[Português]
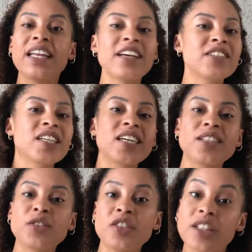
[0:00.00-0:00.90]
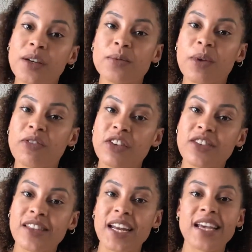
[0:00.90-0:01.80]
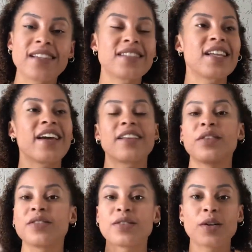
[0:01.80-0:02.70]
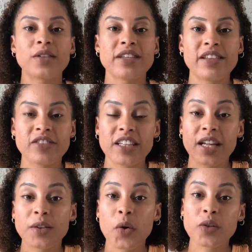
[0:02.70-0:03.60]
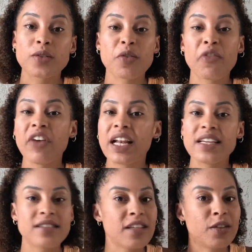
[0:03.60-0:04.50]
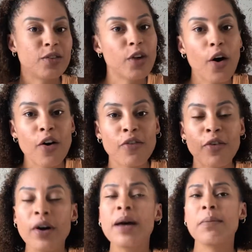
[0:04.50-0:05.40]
Neste ano de 2023, né, estou desejando a todos um feliz ano novo,